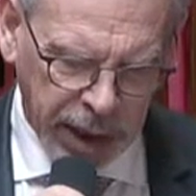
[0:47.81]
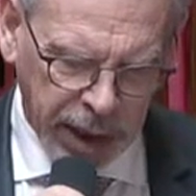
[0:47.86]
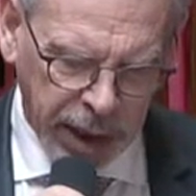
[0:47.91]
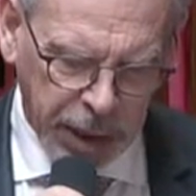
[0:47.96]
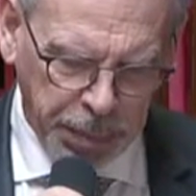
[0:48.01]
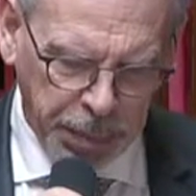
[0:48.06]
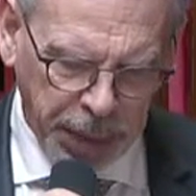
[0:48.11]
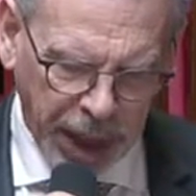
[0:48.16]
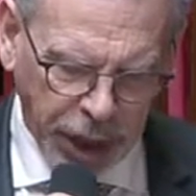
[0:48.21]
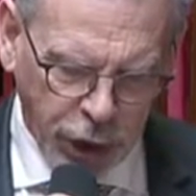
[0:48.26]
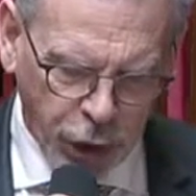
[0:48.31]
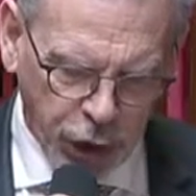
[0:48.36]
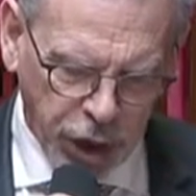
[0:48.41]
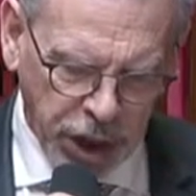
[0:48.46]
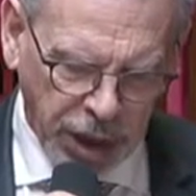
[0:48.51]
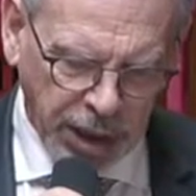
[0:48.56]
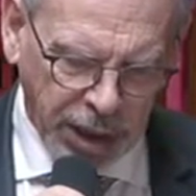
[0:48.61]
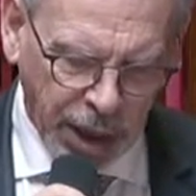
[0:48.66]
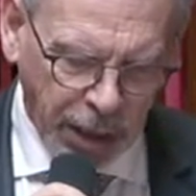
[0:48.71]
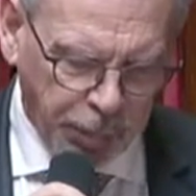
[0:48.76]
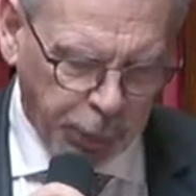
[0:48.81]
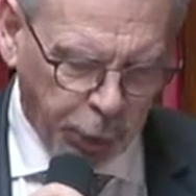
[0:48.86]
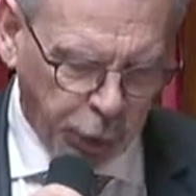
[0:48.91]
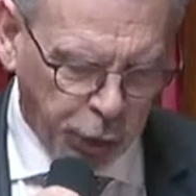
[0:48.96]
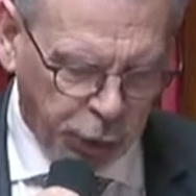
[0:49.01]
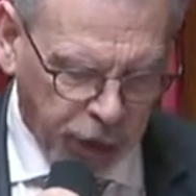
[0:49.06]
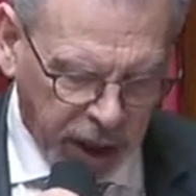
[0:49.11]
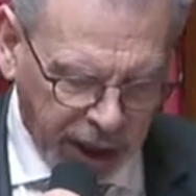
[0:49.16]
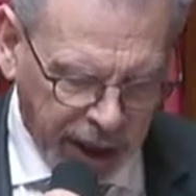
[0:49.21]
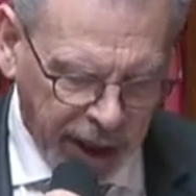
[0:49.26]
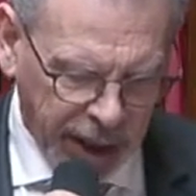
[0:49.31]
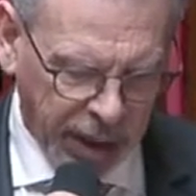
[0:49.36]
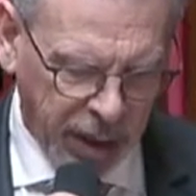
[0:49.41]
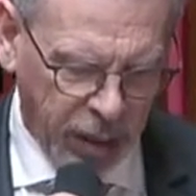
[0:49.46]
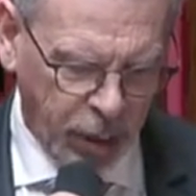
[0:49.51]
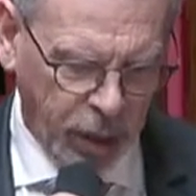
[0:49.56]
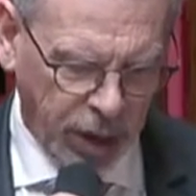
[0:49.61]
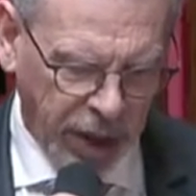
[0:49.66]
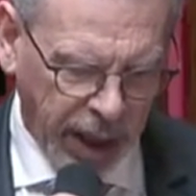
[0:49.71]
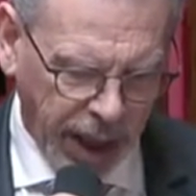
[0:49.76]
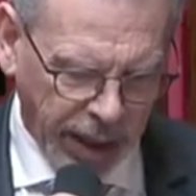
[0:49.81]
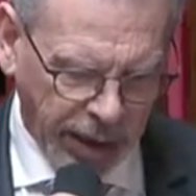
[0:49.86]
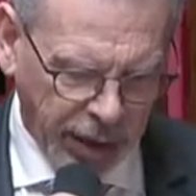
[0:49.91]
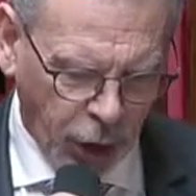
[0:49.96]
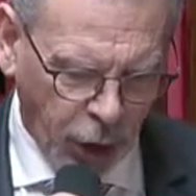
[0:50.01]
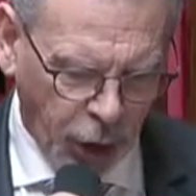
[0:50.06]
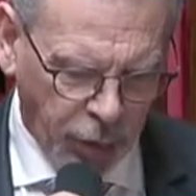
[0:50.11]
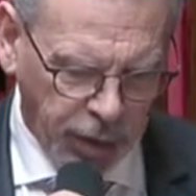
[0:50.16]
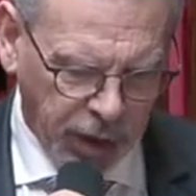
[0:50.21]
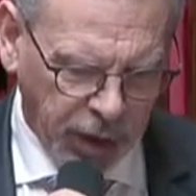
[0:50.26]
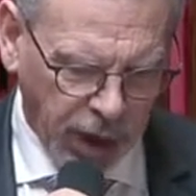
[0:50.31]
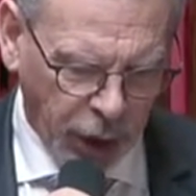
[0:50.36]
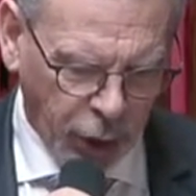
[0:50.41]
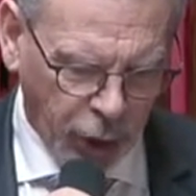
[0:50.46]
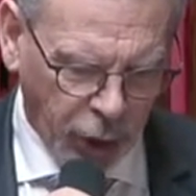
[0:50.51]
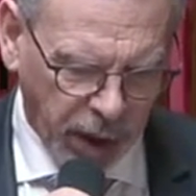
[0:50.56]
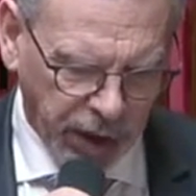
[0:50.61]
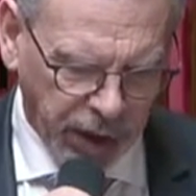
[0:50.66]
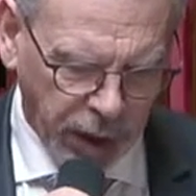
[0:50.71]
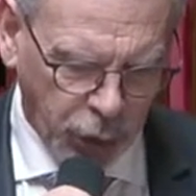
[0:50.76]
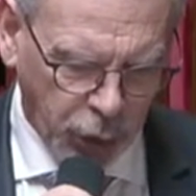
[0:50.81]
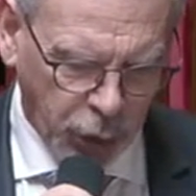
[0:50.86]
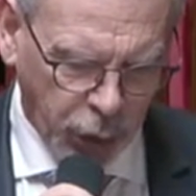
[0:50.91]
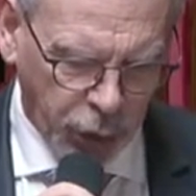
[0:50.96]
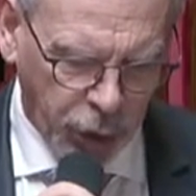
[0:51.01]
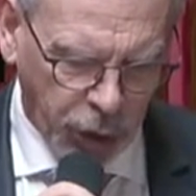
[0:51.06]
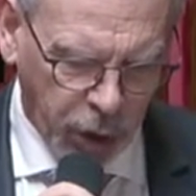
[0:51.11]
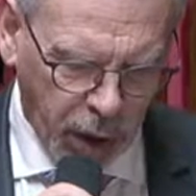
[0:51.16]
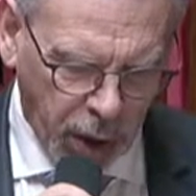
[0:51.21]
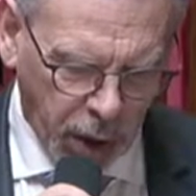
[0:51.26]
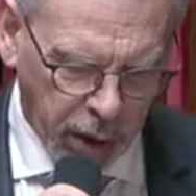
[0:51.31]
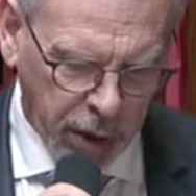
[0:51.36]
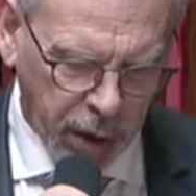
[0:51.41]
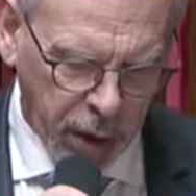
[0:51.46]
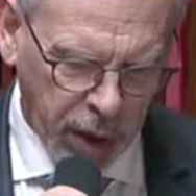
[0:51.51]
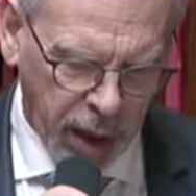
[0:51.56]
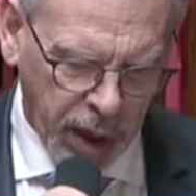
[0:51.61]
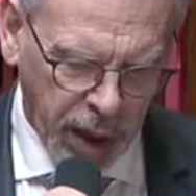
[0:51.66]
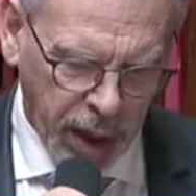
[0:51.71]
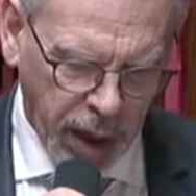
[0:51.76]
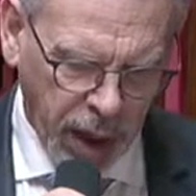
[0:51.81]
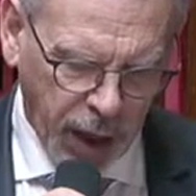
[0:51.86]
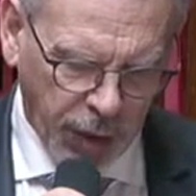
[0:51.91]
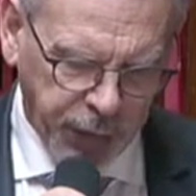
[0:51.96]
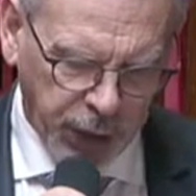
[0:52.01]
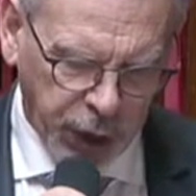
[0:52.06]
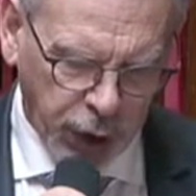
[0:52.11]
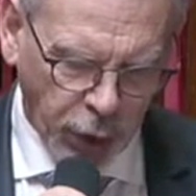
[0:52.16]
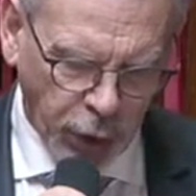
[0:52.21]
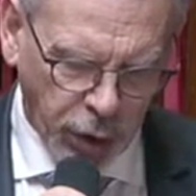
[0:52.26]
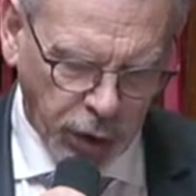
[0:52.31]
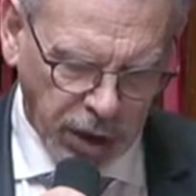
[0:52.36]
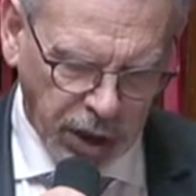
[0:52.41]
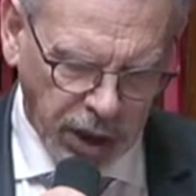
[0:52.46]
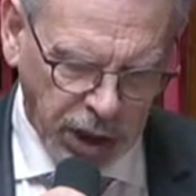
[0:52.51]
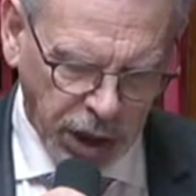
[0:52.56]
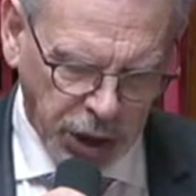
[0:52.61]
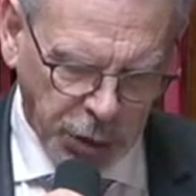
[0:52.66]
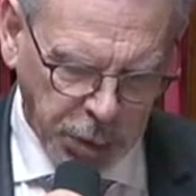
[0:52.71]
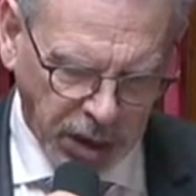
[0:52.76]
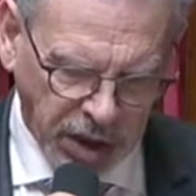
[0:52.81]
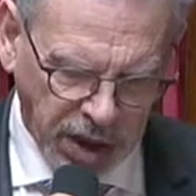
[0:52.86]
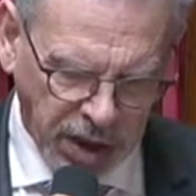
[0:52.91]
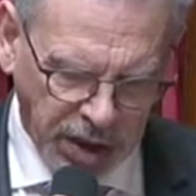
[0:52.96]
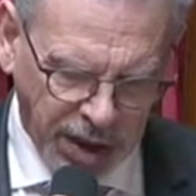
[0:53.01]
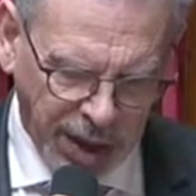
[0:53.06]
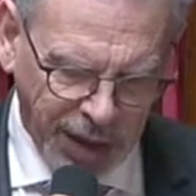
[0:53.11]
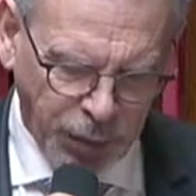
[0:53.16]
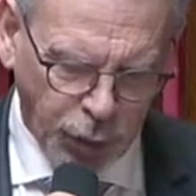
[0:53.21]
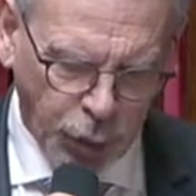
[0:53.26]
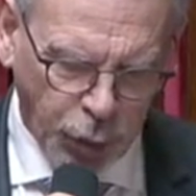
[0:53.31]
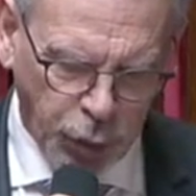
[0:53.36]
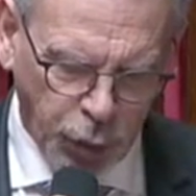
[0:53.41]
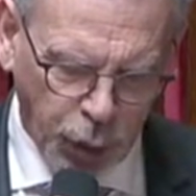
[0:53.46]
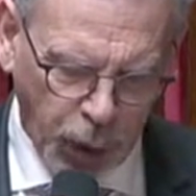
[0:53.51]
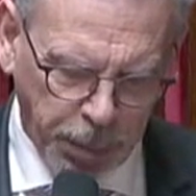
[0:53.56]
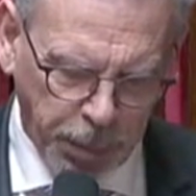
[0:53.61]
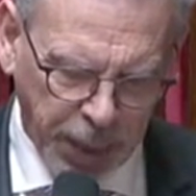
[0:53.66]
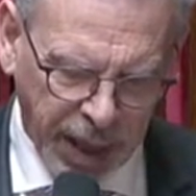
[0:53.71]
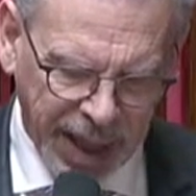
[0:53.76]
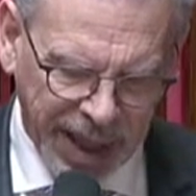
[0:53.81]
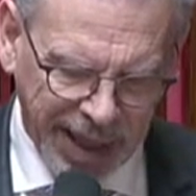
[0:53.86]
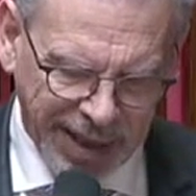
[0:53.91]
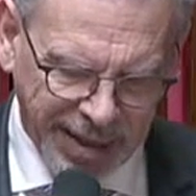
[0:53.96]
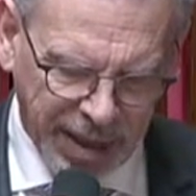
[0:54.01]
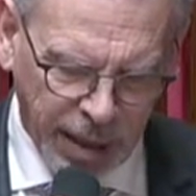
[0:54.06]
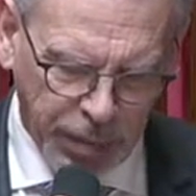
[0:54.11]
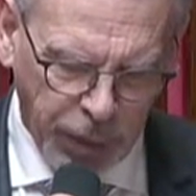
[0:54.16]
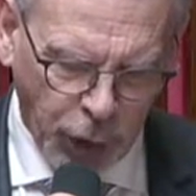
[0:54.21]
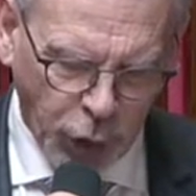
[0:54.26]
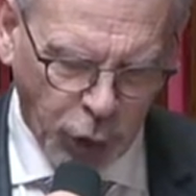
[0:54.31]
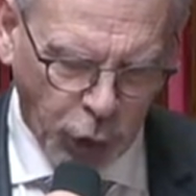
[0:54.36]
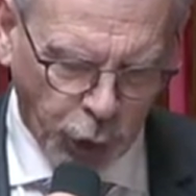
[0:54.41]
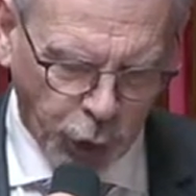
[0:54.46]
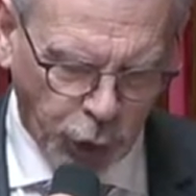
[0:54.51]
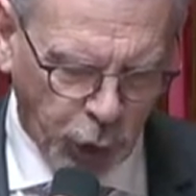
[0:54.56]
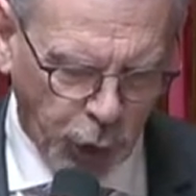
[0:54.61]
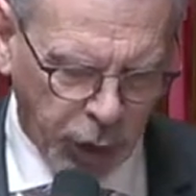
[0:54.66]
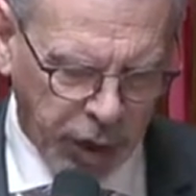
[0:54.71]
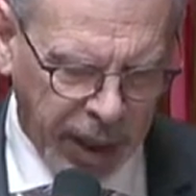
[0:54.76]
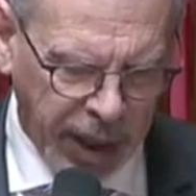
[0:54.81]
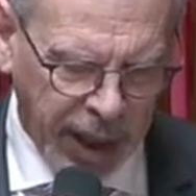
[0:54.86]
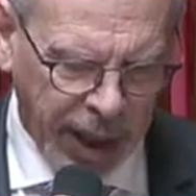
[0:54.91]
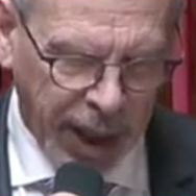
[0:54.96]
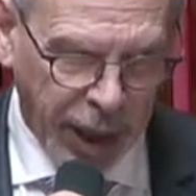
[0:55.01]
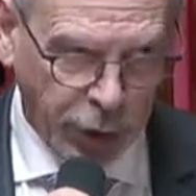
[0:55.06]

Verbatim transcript: il paraît logique d'imposer le caractère obligatoire des cours de langue afin que le dit dispositif ne soit pas aisément contourné